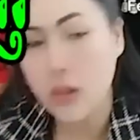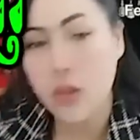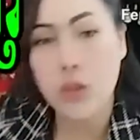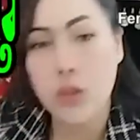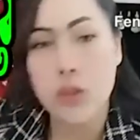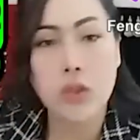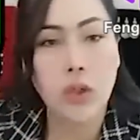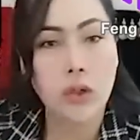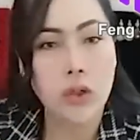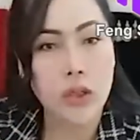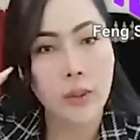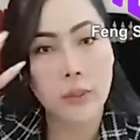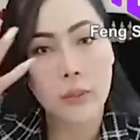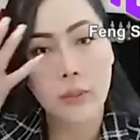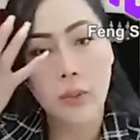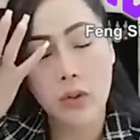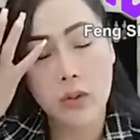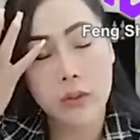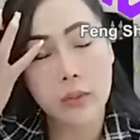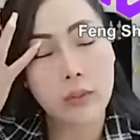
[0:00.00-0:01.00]
mông
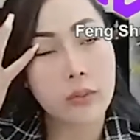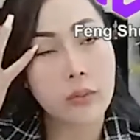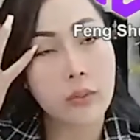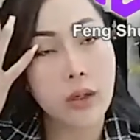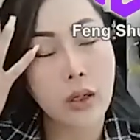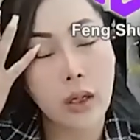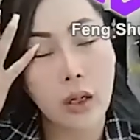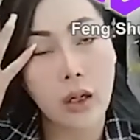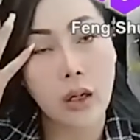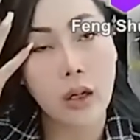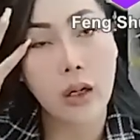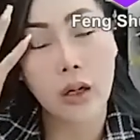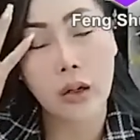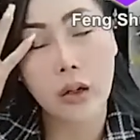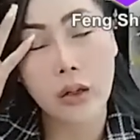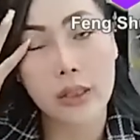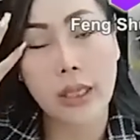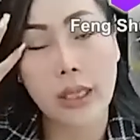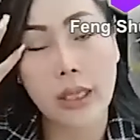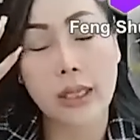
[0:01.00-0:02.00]
ờ dây
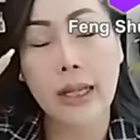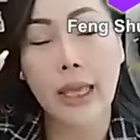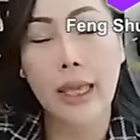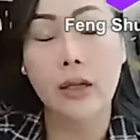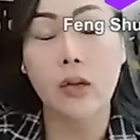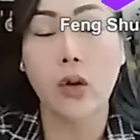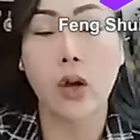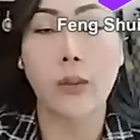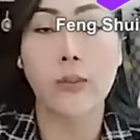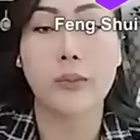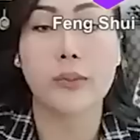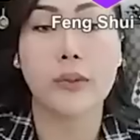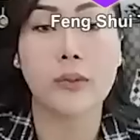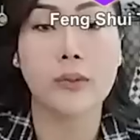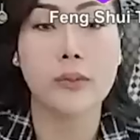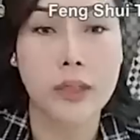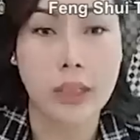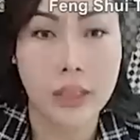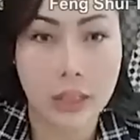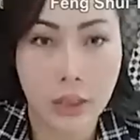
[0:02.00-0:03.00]
này nòm
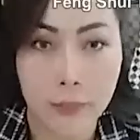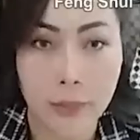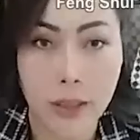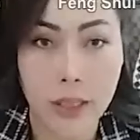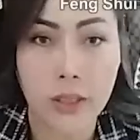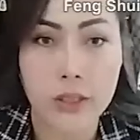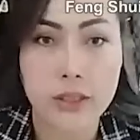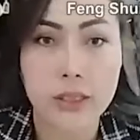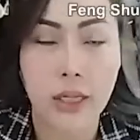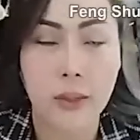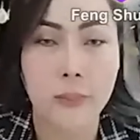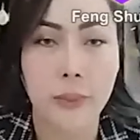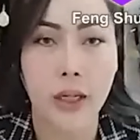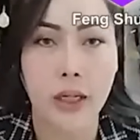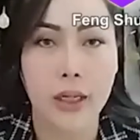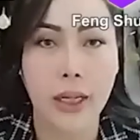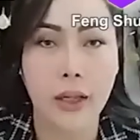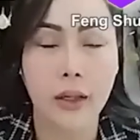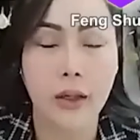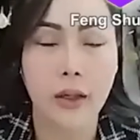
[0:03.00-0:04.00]
dây cầm bên ở chào phở
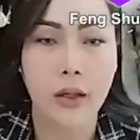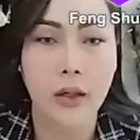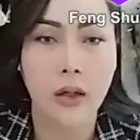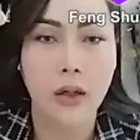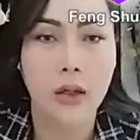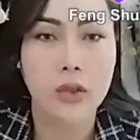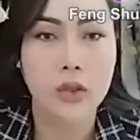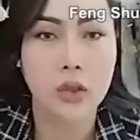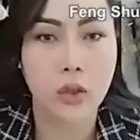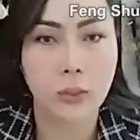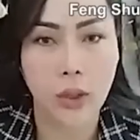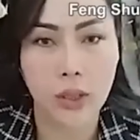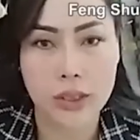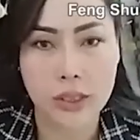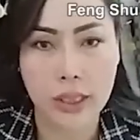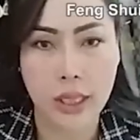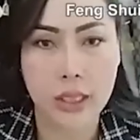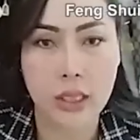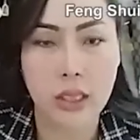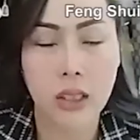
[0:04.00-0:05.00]
ná chốt bao
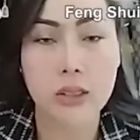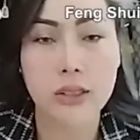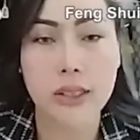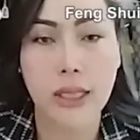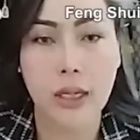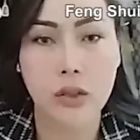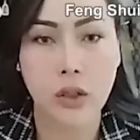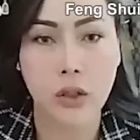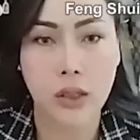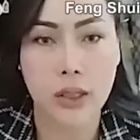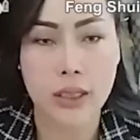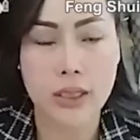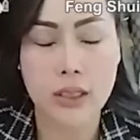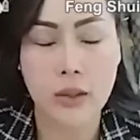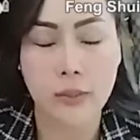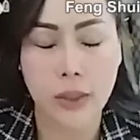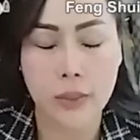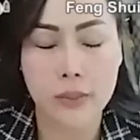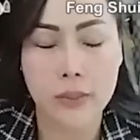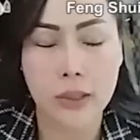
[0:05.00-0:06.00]
giấy cứ chào thời liên
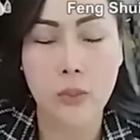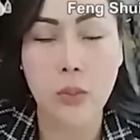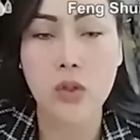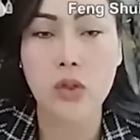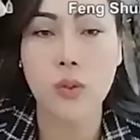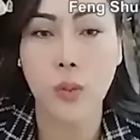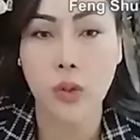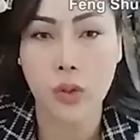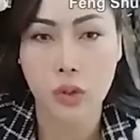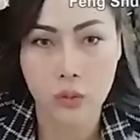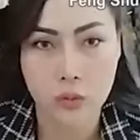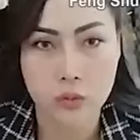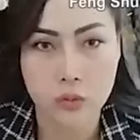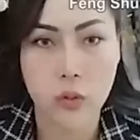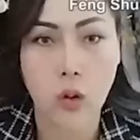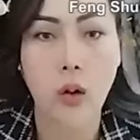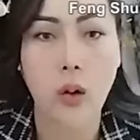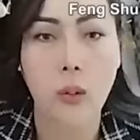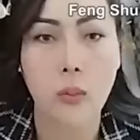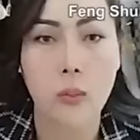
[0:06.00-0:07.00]
sầm áp tí mốc cho mùi nồng
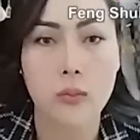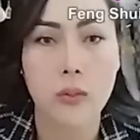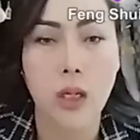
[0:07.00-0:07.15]
form